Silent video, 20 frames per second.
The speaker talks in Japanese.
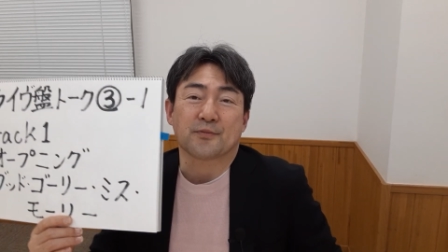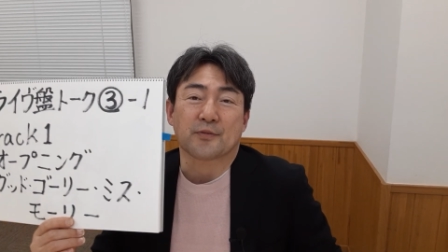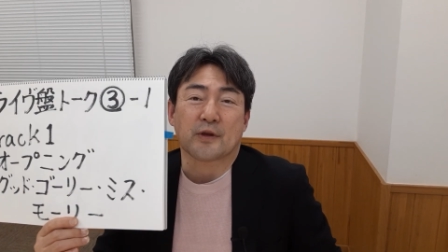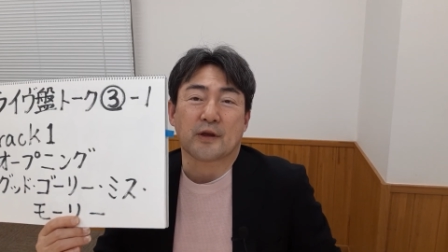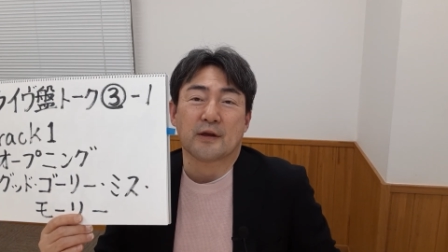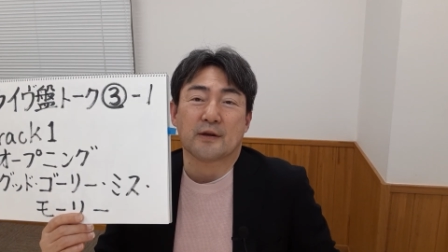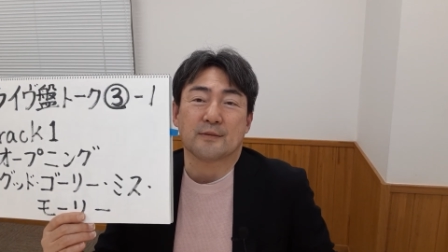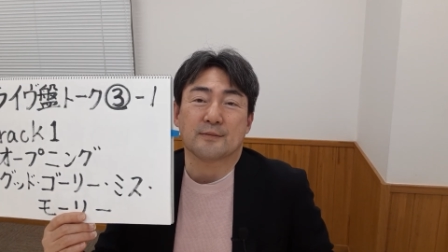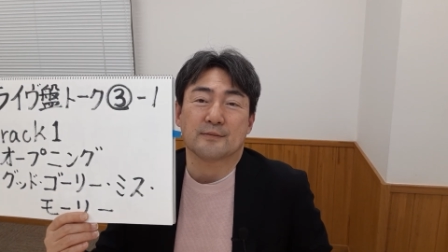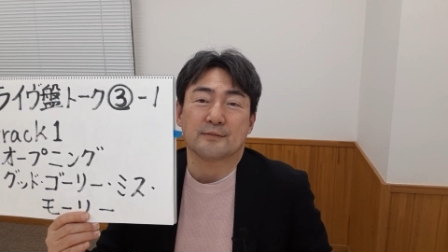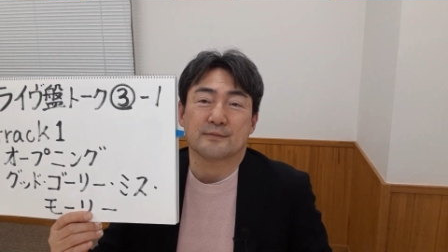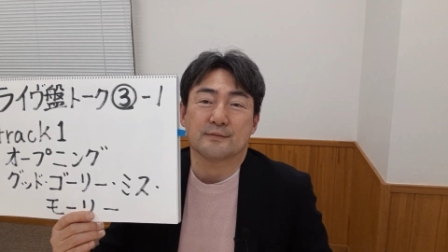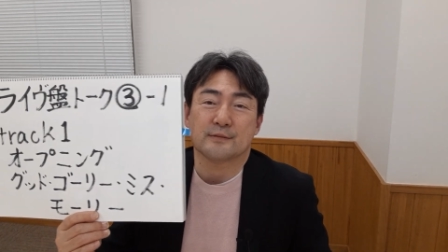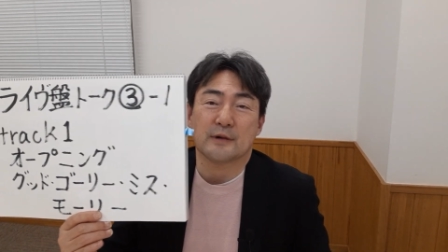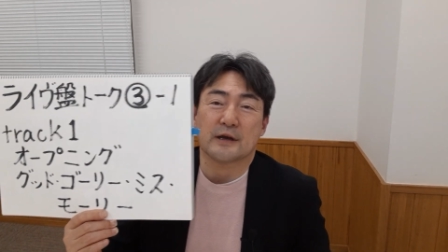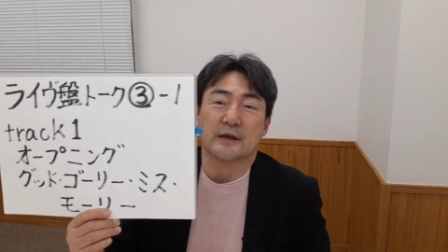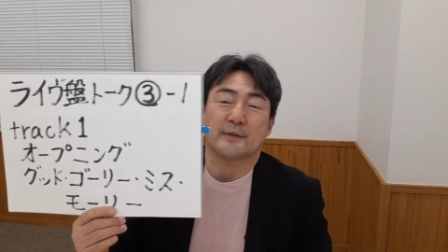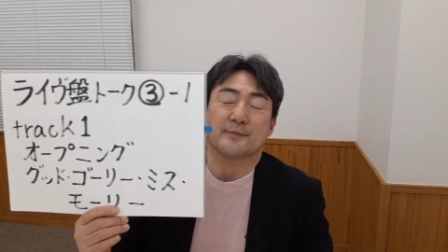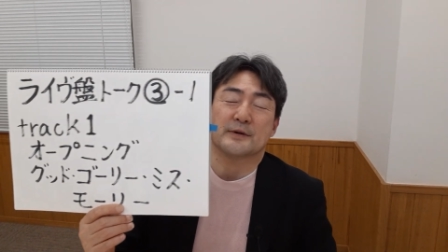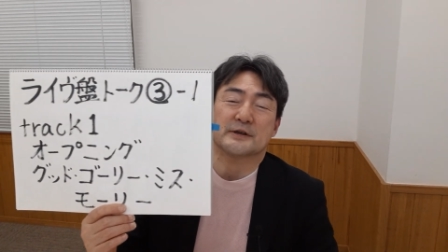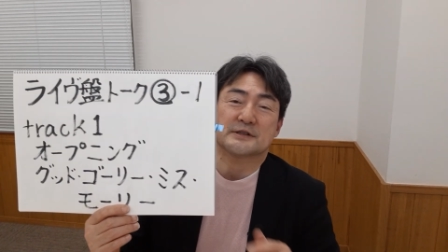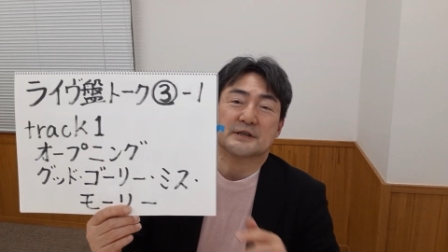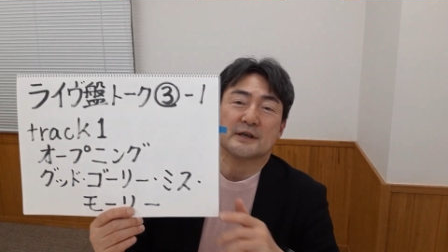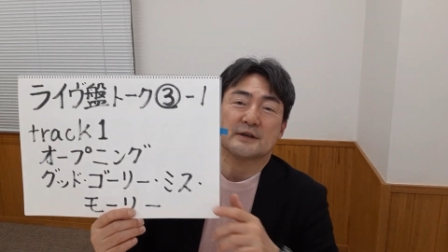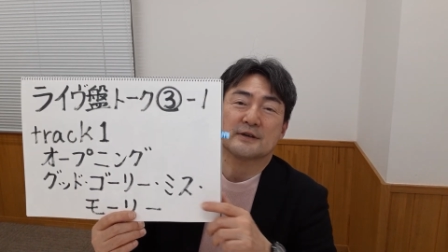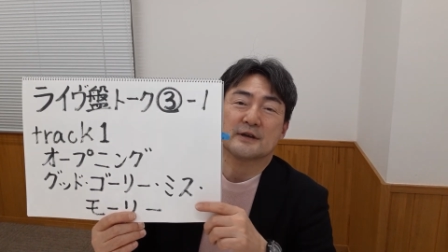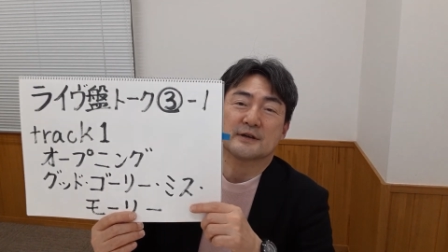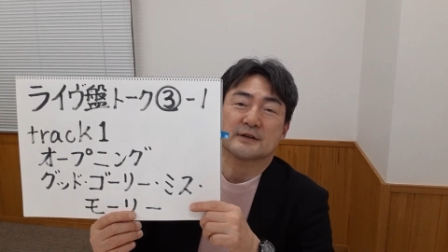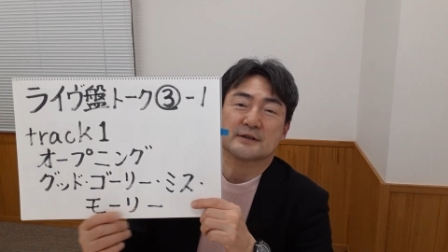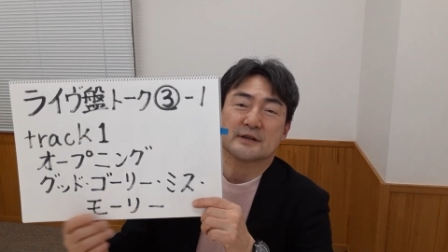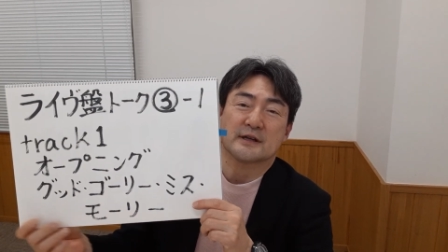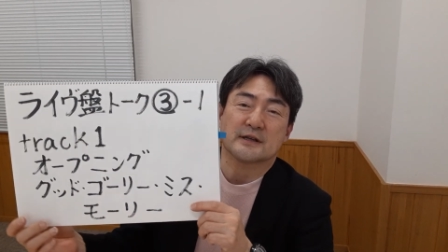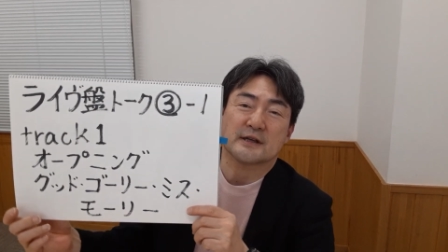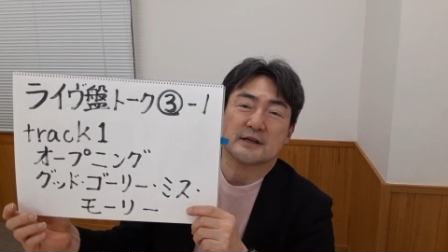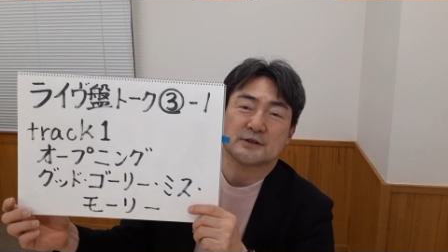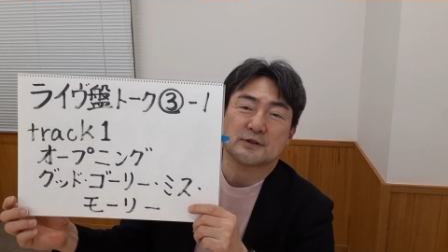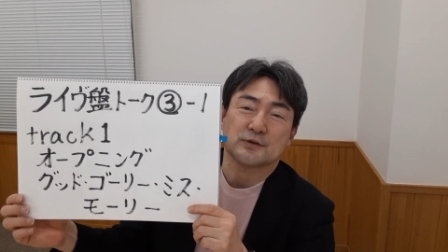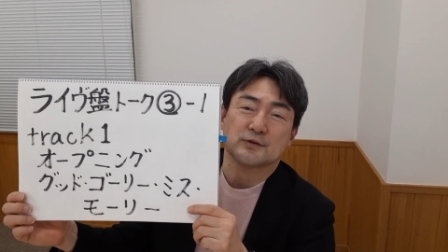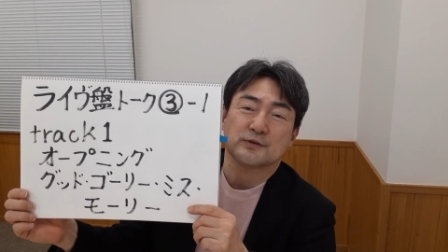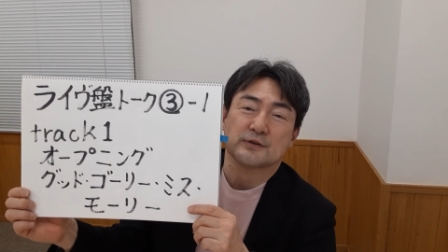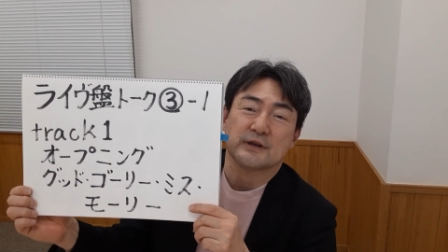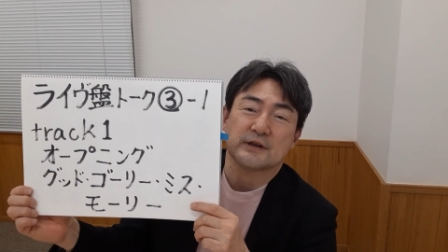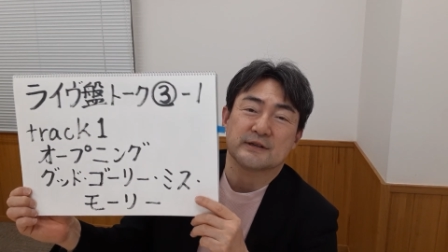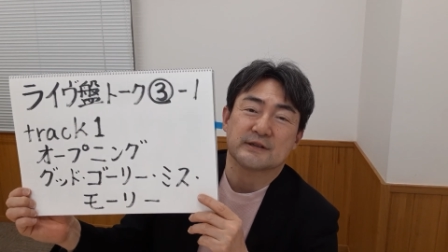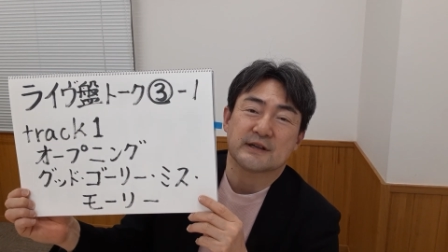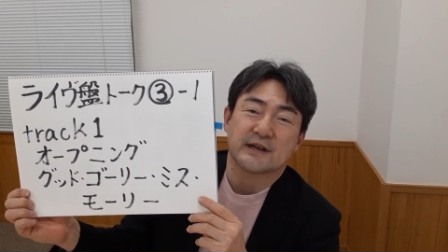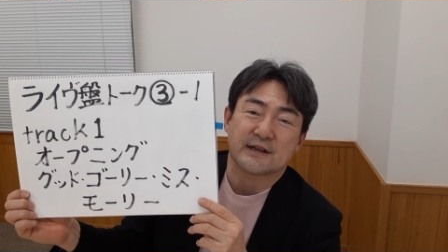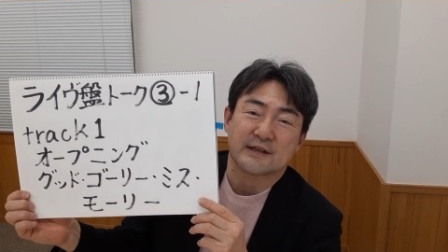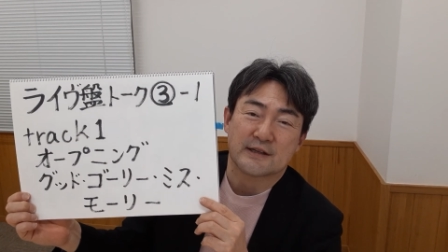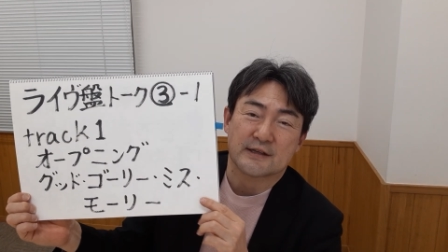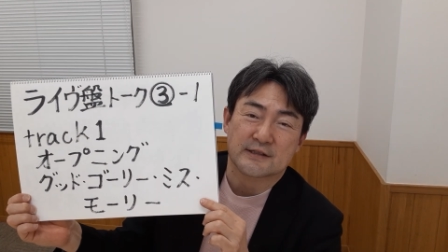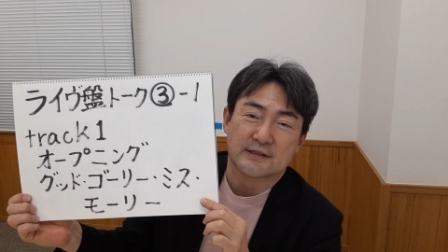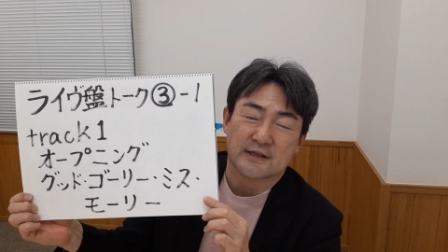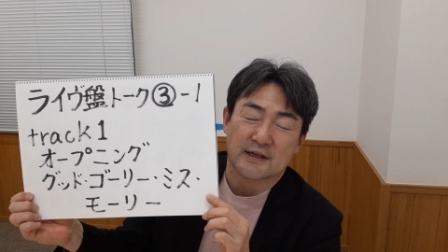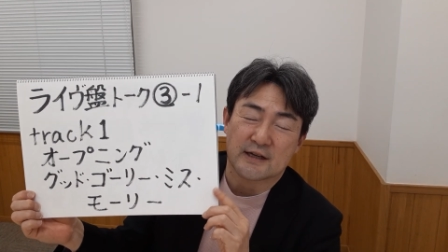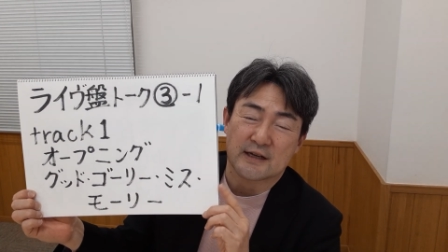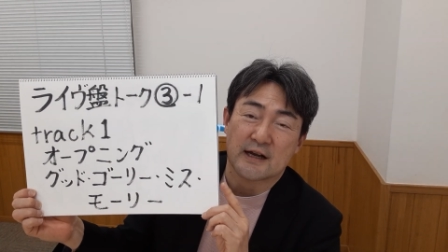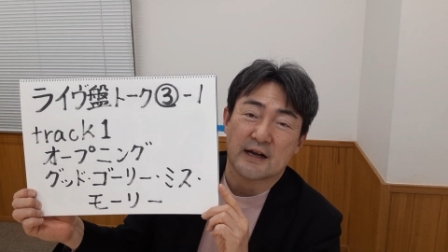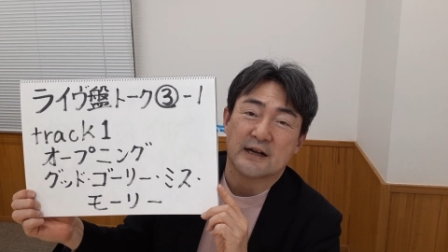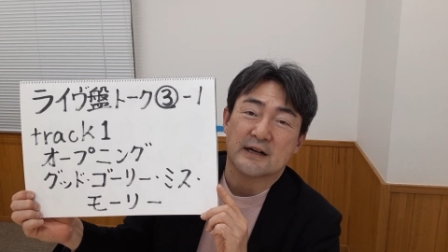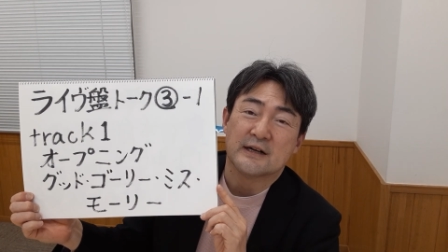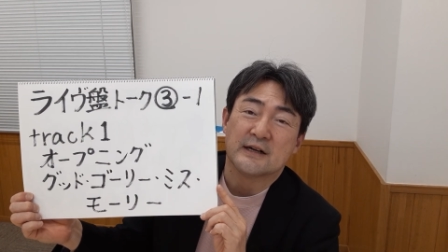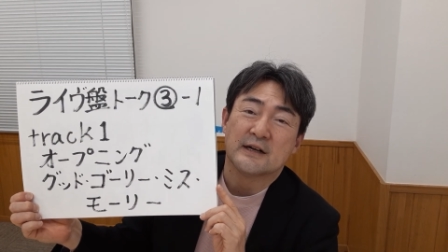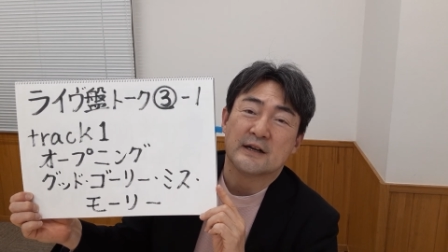えー、まあ、やっぱり1970年代ですから、